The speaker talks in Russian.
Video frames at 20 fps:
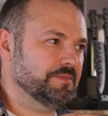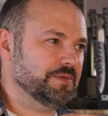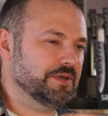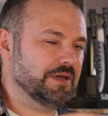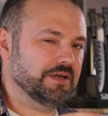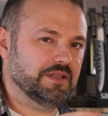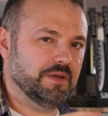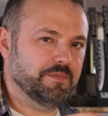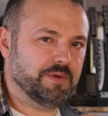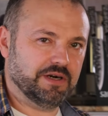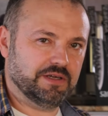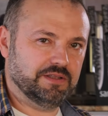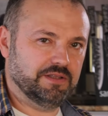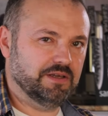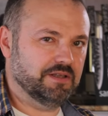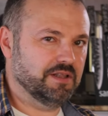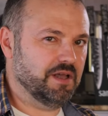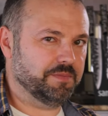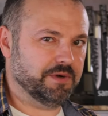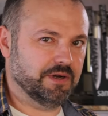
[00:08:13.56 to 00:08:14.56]
как на
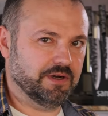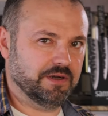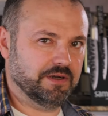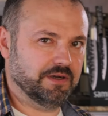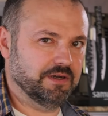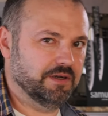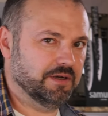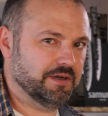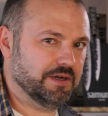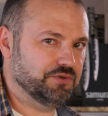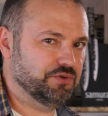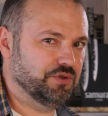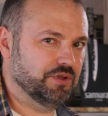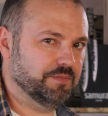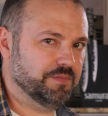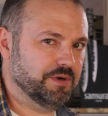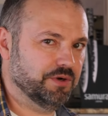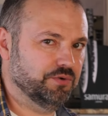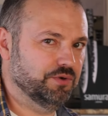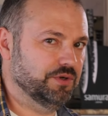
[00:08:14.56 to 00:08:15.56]
бархатных лапках
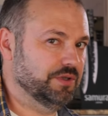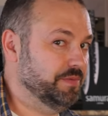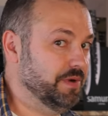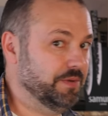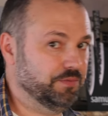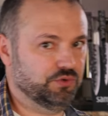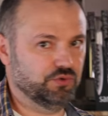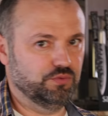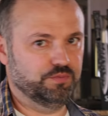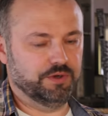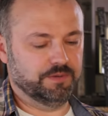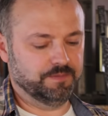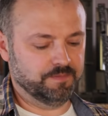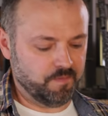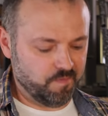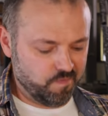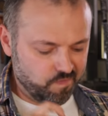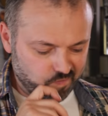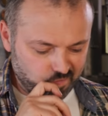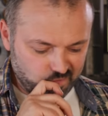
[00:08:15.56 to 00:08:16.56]
козенок проходит. Прям супер.
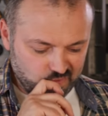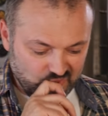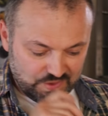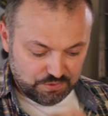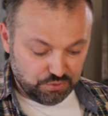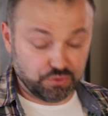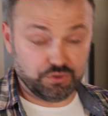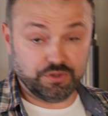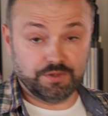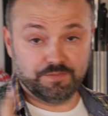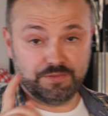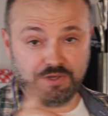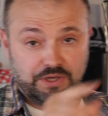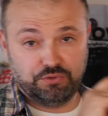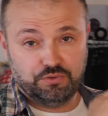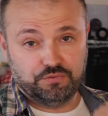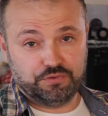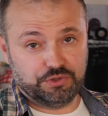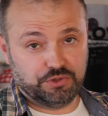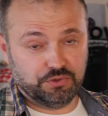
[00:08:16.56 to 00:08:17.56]
Слушайте,
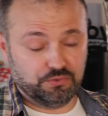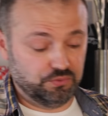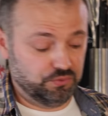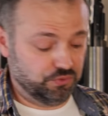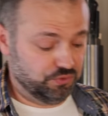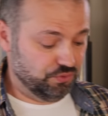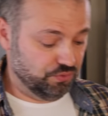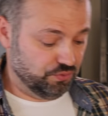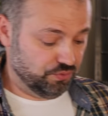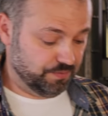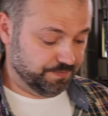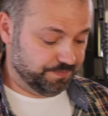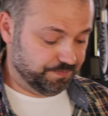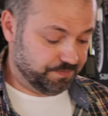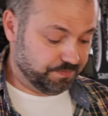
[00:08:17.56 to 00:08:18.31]
готовьте такую штуку.